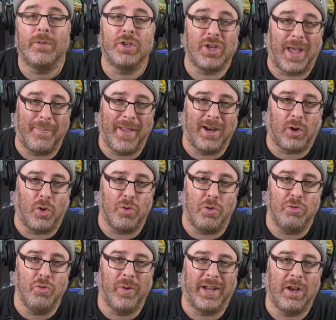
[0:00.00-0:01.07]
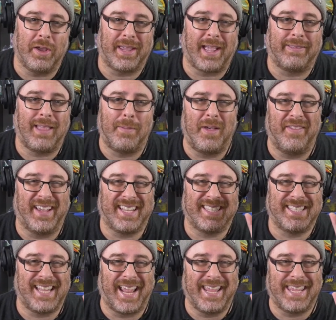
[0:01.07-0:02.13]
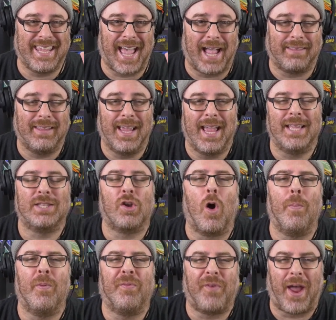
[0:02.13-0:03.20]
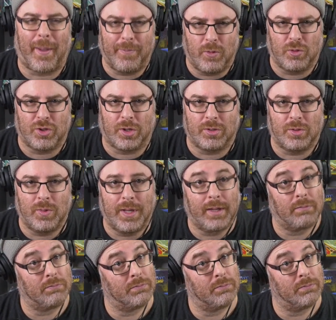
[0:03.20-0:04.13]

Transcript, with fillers: Je rappelle qu'on a nourri le cartable avec cinq cartes. Est-ce qu'on peut faire mieux aujourd'hui?